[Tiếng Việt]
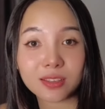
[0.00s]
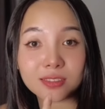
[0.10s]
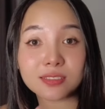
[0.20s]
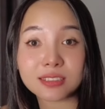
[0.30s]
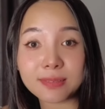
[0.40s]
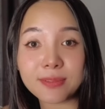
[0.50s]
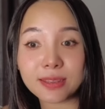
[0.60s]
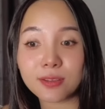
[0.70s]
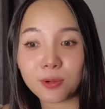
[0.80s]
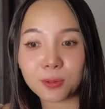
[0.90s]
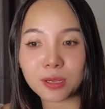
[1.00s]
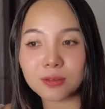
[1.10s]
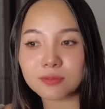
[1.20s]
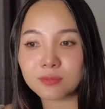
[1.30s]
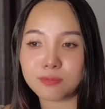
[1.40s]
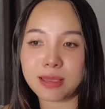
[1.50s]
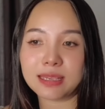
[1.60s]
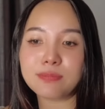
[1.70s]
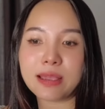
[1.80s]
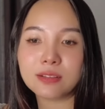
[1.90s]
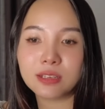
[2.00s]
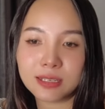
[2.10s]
Từ cái video đó mà các bạn có thể